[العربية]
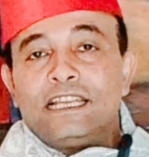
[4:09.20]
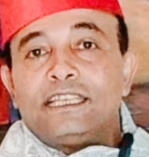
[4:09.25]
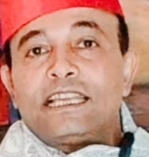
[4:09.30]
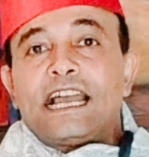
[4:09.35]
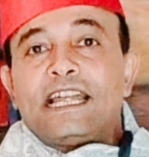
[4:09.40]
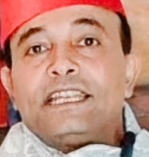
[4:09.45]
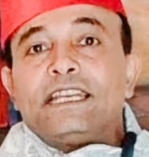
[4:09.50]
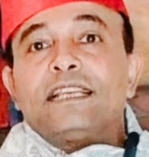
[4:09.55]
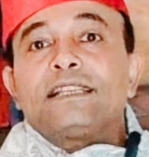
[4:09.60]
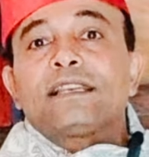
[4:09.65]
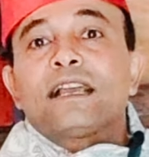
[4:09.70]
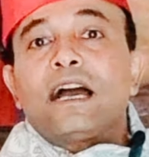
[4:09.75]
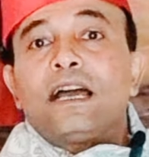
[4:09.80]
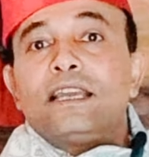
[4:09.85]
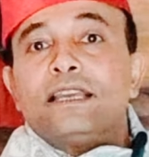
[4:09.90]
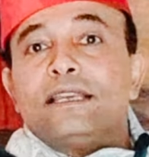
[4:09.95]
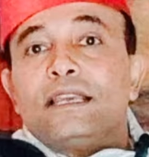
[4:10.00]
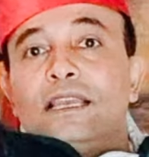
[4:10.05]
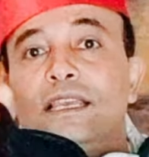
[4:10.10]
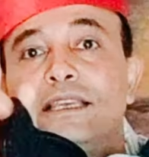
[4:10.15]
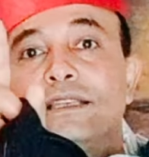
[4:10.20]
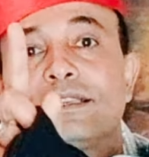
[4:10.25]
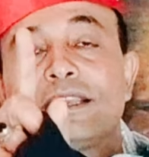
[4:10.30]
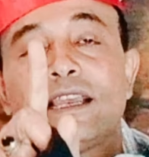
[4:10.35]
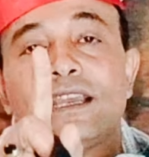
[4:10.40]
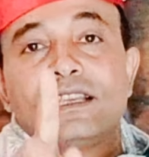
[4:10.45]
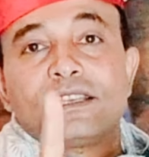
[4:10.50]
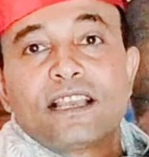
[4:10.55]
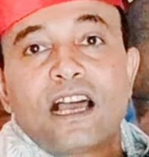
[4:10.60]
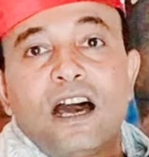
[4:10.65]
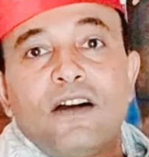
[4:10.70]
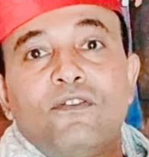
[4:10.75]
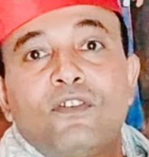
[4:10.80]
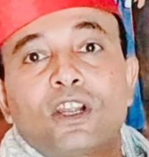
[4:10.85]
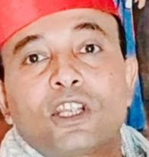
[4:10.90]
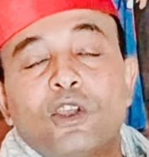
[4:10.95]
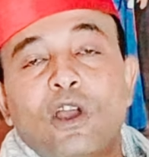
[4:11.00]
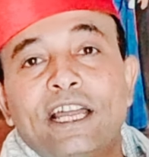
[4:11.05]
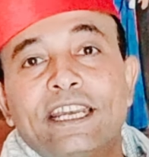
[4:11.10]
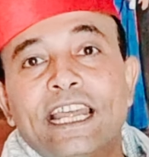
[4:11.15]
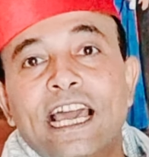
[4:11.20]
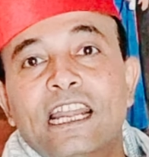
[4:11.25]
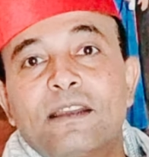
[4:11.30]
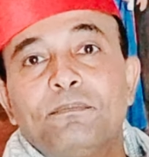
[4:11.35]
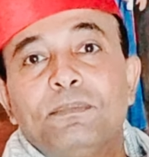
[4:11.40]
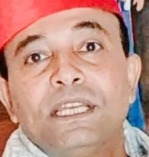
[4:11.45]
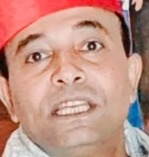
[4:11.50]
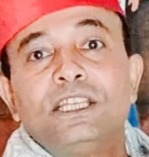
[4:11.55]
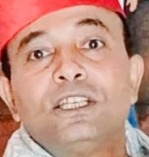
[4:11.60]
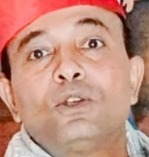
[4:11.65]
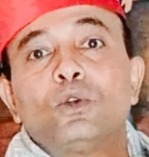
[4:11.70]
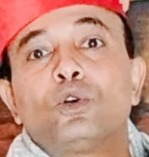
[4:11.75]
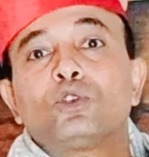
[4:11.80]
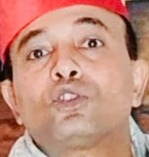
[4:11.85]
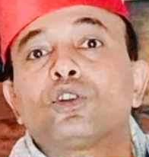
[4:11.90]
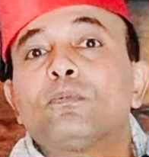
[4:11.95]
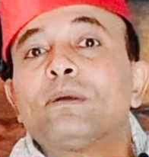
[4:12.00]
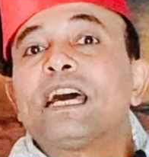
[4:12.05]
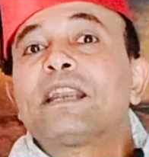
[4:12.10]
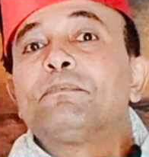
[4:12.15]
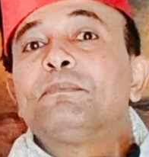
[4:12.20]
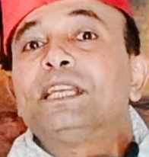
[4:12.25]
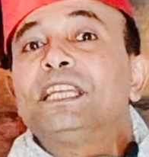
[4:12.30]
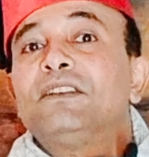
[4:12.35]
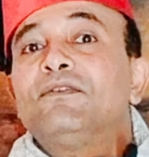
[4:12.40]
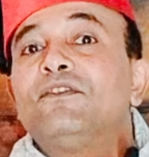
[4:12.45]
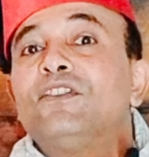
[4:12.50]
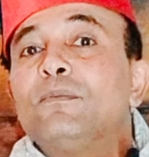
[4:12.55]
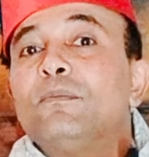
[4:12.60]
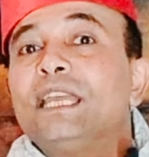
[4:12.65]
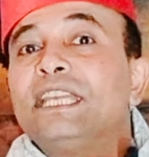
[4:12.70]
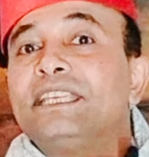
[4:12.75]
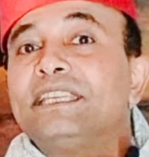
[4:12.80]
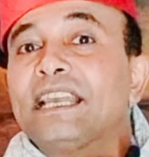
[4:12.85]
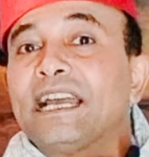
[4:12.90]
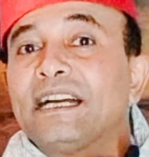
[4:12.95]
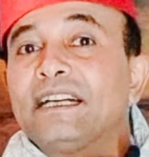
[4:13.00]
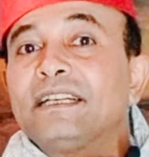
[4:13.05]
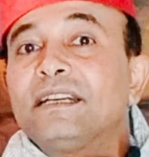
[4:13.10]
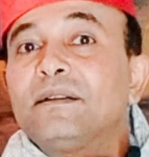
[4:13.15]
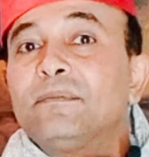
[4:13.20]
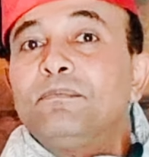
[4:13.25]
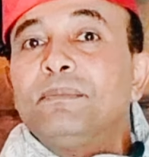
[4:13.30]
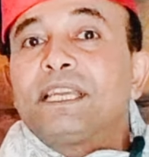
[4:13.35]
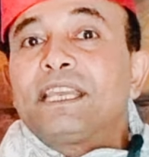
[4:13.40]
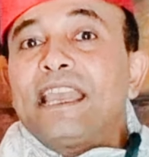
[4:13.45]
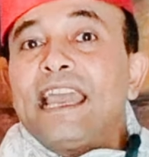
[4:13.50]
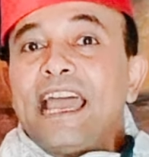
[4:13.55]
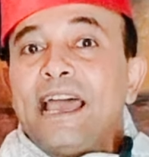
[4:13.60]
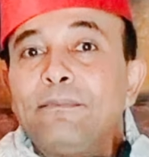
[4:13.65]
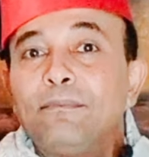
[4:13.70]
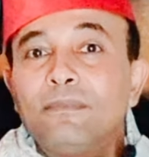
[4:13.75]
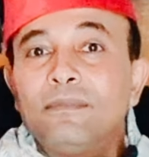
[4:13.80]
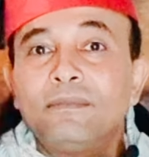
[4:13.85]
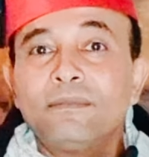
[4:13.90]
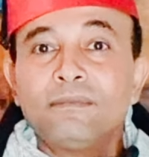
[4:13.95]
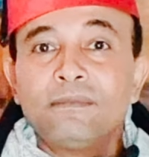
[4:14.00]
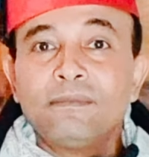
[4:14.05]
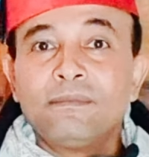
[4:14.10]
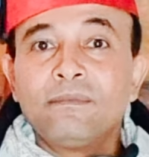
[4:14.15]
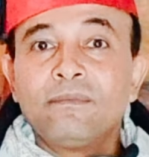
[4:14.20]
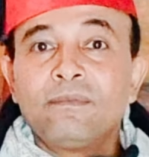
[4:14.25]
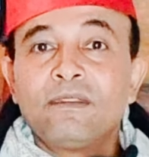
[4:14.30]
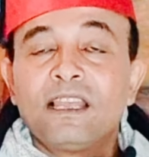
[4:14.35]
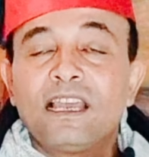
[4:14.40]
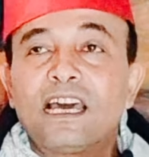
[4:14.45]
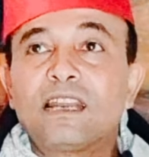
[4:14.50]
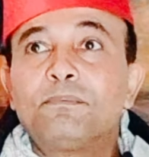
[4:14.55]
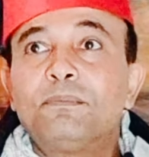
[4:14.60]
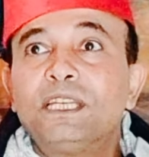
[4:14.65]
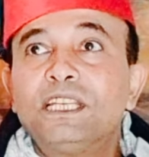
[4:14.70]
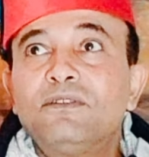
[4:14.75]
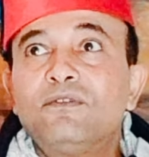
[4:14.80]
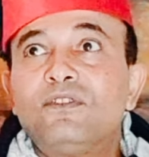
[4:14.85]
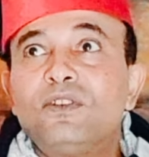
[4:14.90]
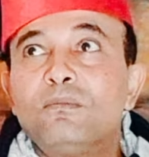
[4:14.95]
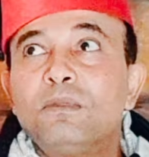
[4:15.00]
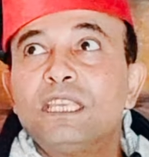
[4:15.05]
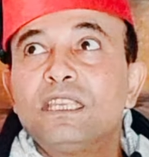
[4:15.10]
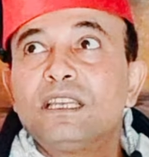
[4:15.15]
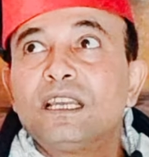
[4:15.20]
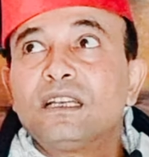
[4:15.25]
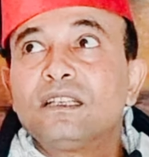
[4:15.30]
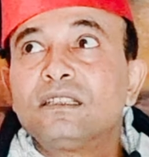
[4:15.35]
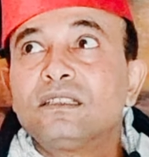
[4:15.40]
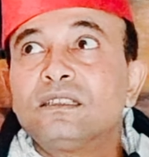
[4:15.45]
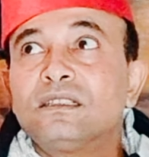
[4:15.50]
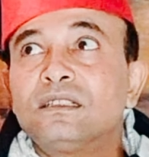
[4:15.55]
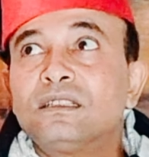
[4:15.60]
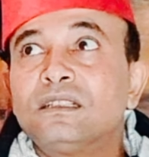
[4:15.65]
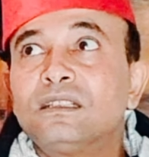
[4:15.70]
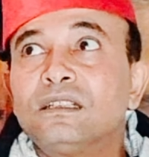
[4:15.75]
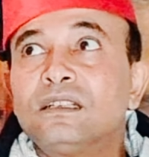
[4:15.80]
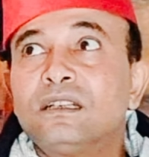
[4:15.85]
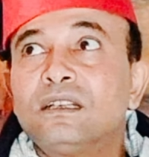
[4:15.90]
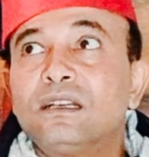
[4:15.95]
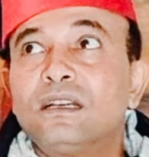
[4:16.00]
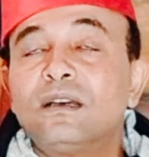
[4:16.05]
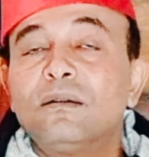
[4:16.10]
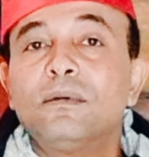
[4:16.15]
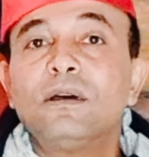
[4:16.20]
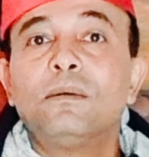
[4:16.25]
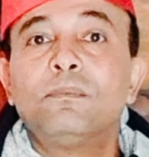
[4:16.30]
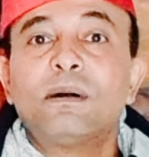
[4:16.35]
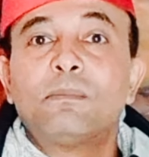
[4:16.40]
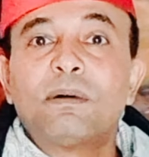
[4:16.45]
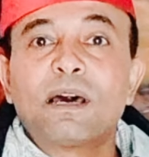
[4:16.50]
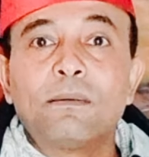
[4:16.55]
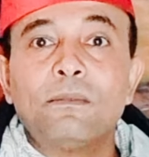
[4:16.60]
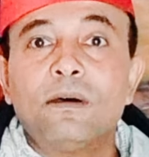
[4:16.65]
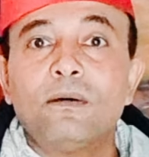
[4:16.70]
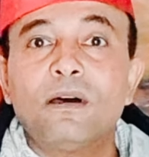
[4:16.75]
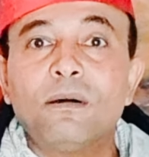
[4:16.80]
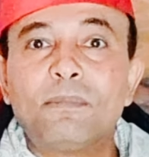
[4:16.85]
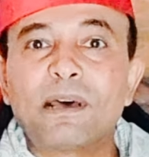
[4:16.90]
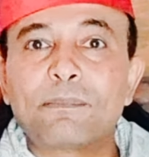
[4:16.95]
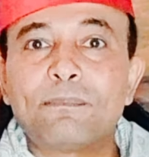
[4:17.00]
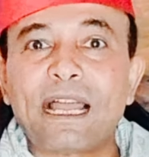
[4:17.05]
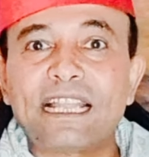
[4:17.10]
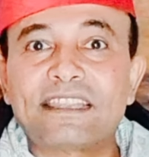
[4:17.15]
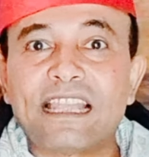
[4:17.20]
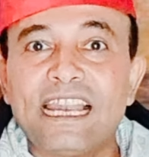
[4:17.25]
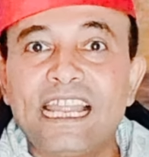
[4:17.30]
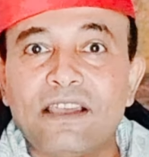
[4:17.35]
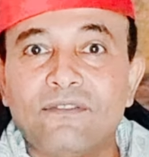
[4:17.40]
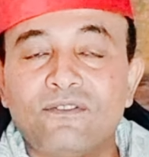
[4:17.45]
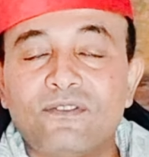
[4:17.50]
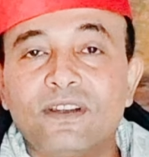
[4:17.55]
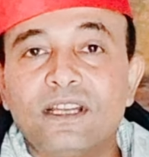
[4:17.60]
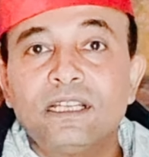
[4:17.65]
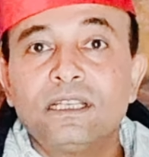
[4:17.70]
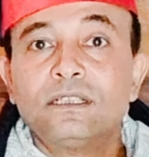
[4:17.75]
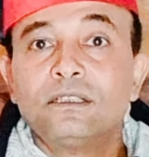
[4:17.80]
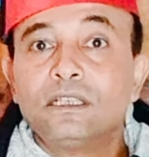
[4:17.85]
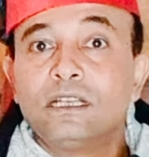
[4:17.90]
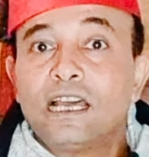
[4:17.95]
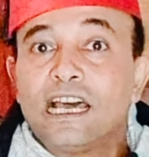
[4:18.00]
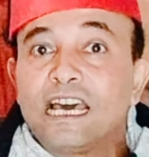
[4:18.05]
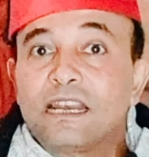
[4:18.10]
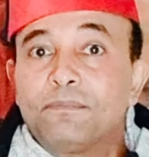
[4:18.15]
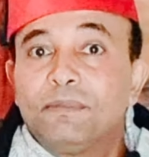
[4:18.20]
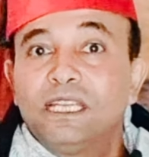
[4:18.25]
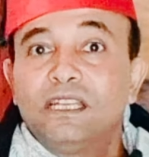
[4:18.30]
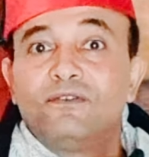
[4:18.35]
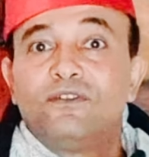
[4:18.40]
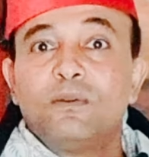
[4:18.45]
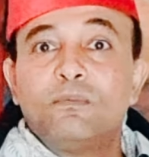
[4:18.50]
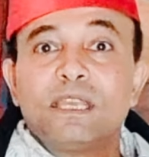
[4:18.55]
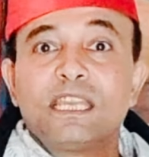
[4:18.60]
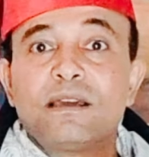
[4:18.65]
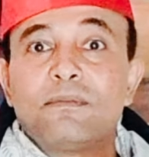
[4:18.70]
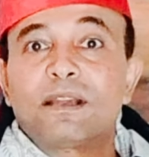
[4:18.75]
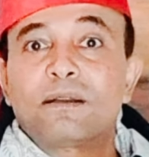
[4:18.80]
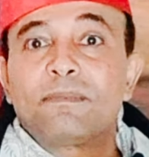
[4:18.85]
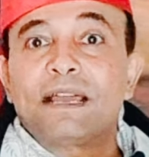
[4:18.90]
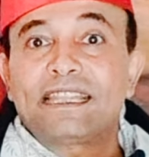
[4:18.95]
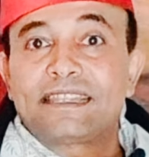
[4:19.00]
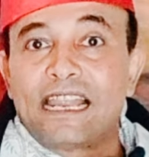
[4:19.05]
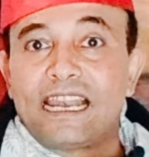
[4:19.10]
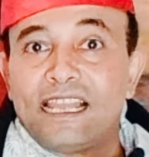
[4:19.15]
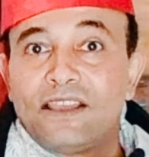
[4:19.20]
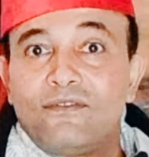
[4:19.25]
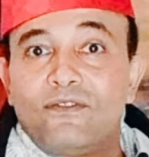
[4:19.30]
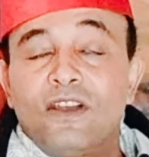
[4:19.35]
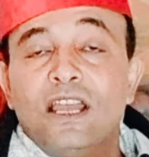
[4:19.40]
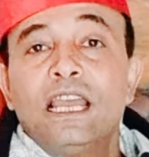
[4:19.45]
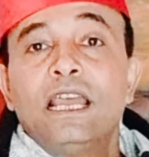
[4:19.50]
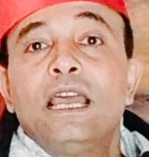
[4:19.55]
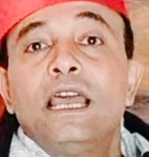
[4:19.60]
يعني اذا اذا اذا افرجوا عن 40 اضرب 40 في 100 بكام 40 في 100 ب 4000 40% ب 4000